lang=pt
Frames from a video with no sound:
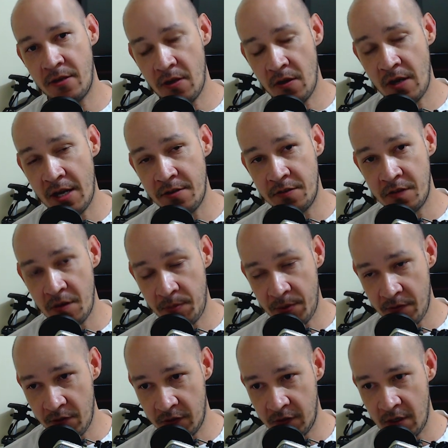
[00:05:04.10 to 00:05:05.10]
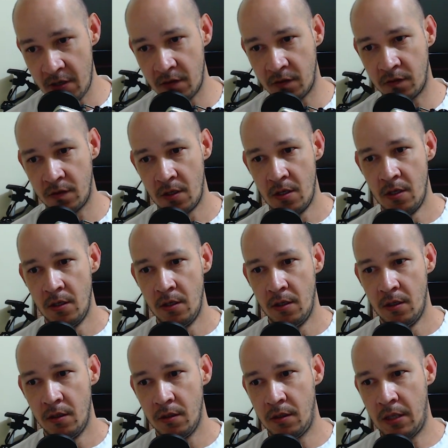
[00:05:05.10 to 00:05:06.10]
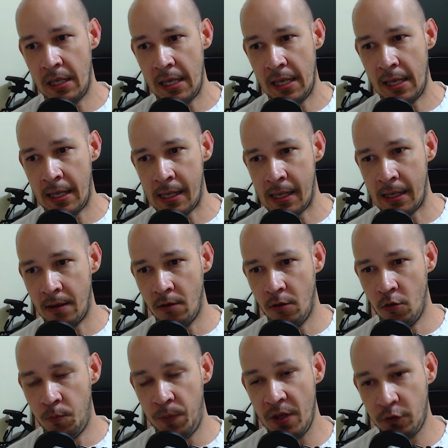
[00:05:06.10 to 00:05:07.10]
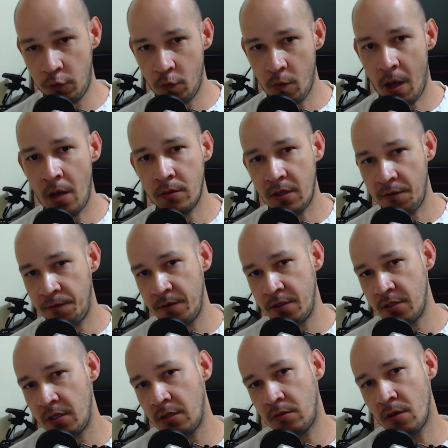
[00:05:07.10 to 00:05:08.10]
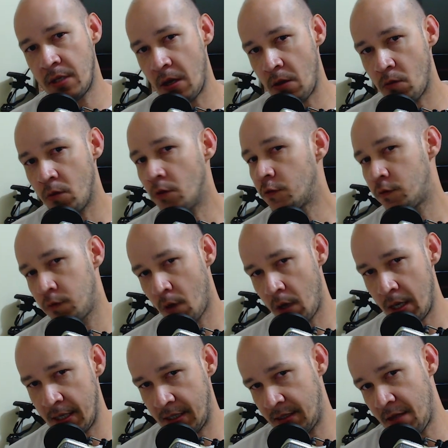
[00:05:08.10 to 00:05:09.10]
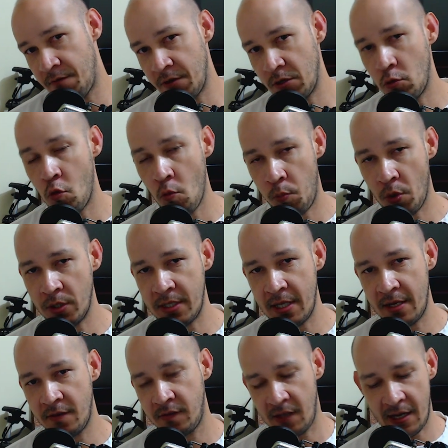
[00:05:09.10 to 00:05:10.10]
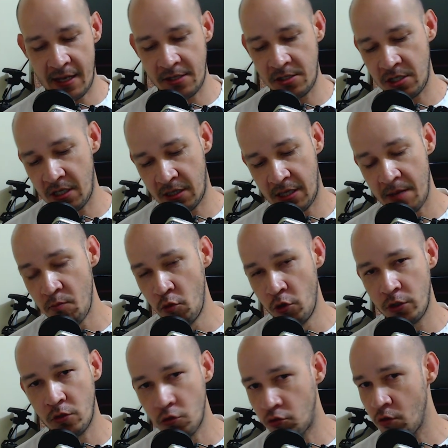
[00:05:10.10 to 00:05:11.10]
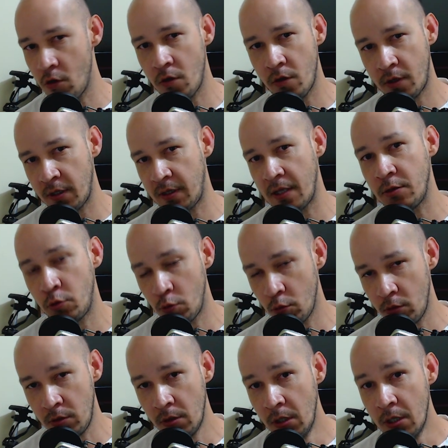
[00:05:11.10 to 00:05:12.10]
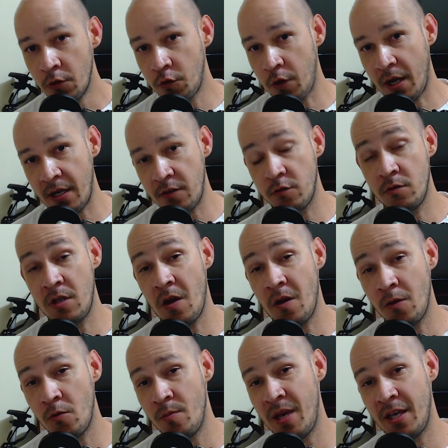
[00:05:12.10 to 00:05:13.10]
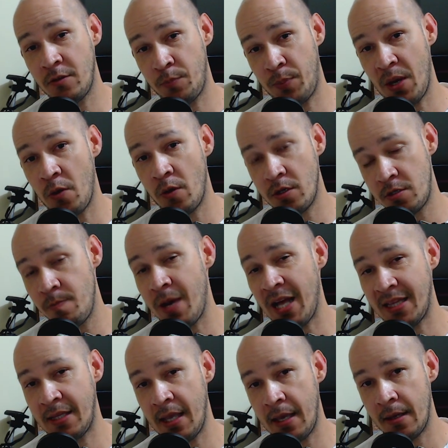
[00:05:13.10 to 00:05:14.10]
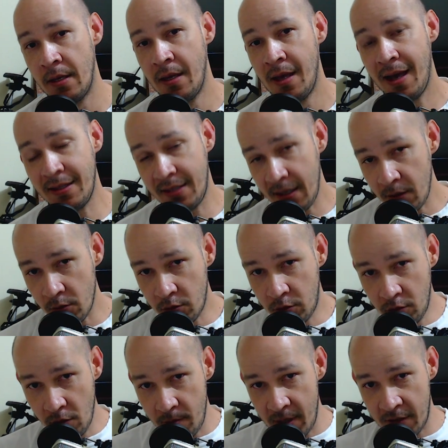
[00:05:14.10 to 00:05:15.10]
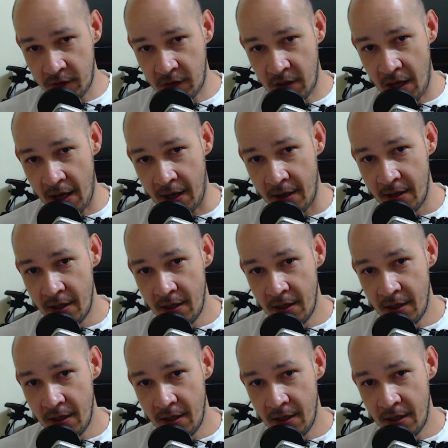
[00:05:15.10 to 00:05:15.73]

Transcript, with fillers: o que eu quero dizer para vocês que o pessoal tá afim de detonar um console que tá vindo com um poder excelente, que tem muito jogo, que tem tudo, só que eles não têm argumento para onde bater. Até youtubers, cara.